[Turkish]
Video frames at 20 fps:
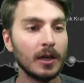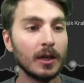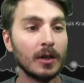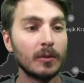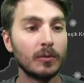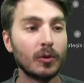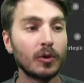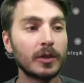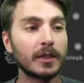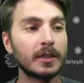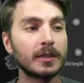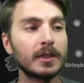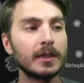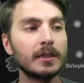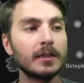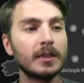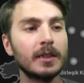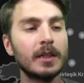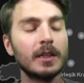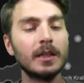Bu arada
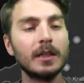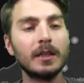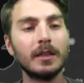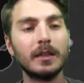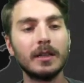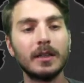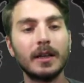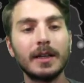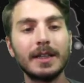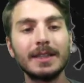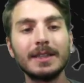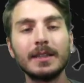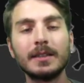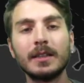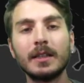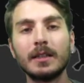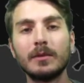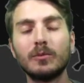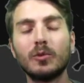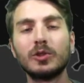e, haritada
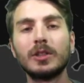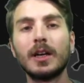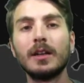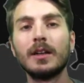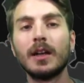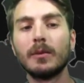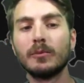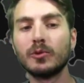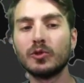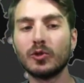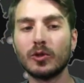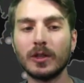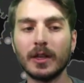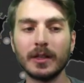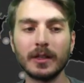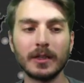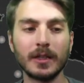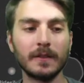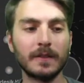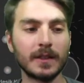modellenmiş olan
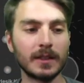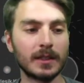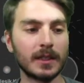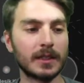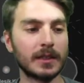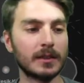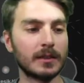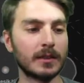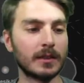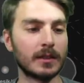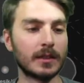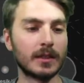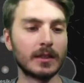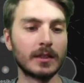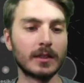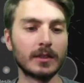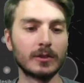grafiklerin, e,